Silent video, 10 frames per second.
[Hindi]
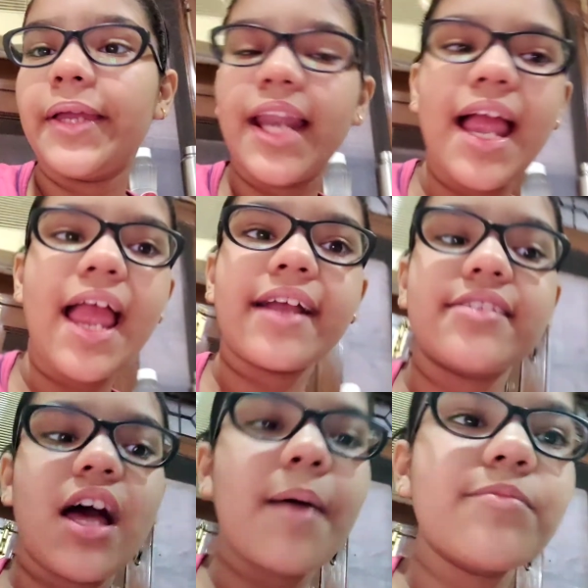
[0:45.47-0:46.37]
मेरा
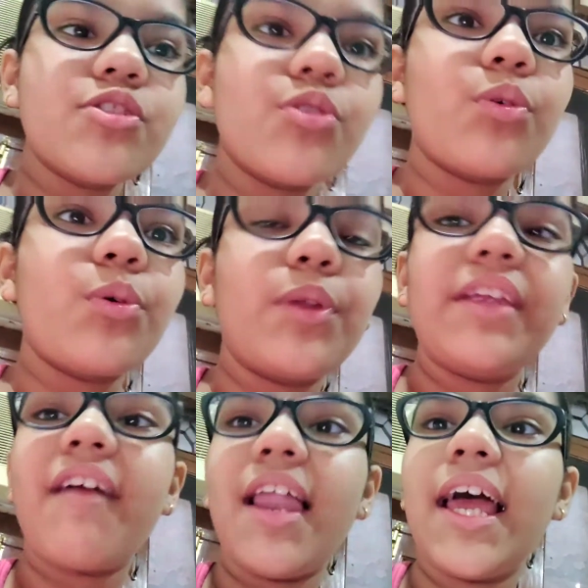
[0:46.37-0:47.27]
एग्ज़ाम शुरू
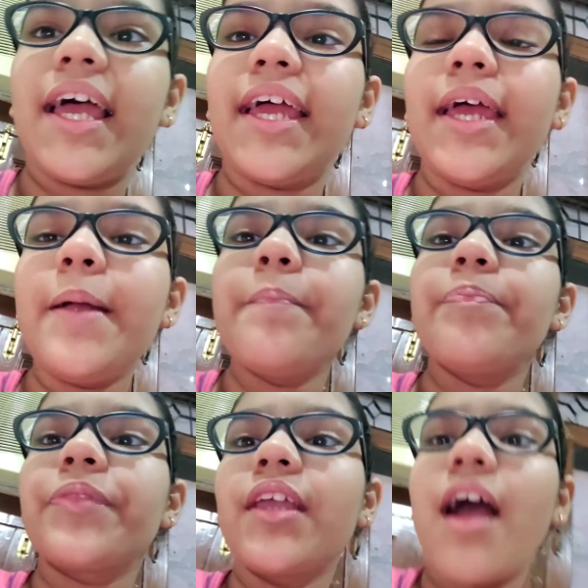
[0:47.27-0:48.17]
होने वाला है
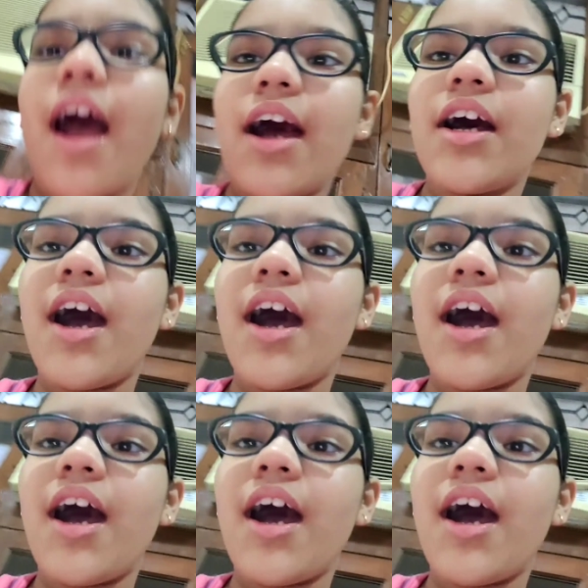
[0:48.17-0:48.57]
आ,